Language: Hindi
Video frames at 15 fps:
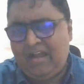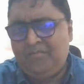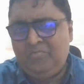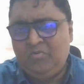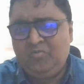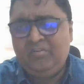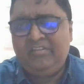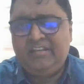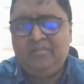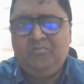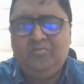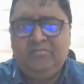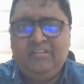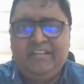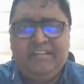आम लोगों की तरफ
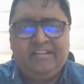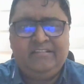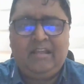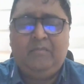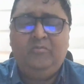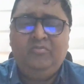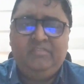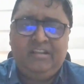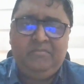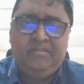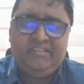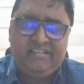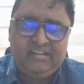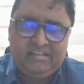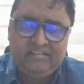बोल दिया था कि साबुन तेल
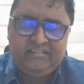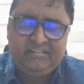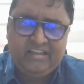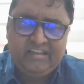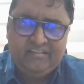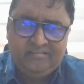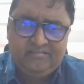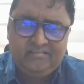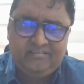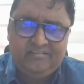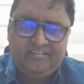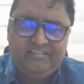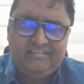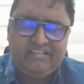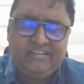बेचने का धंधा है
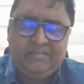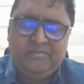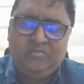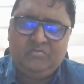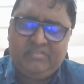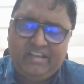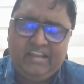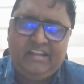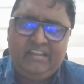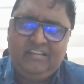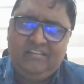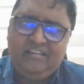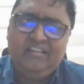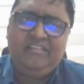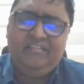इस धंधे में कुछ है
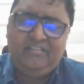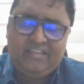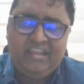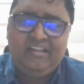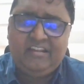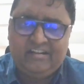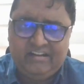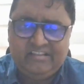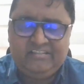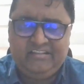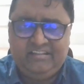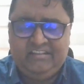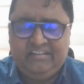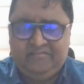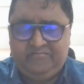नहीं ये नहीं करना
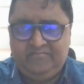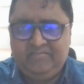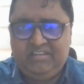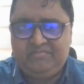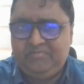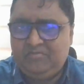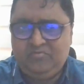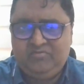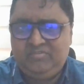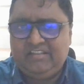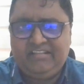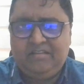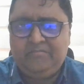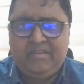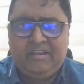चाहिए इसमें कुछ
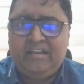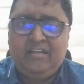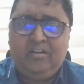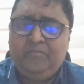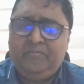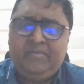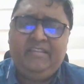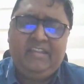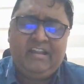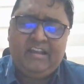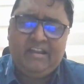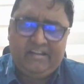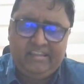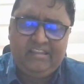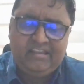ऐसा मैंने डेवलपमेंट
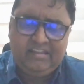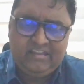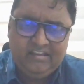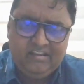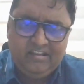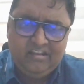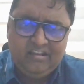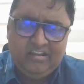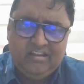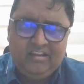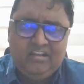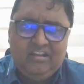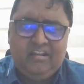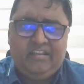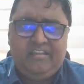देखा नहीं है
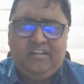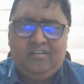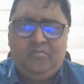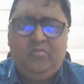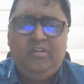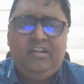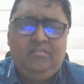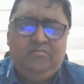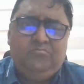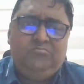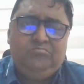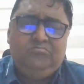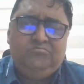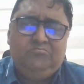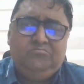कि कोई
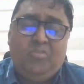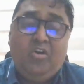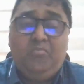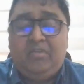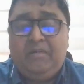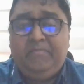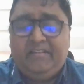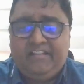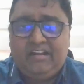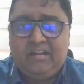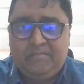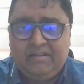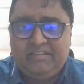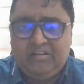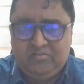बहुत बड़ा पैसा
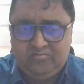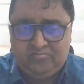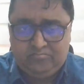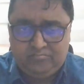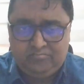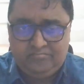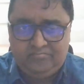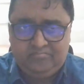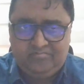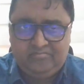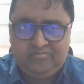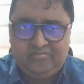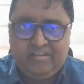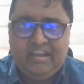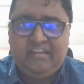कमाता हो
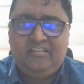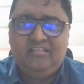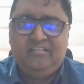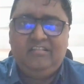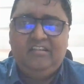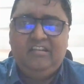राइट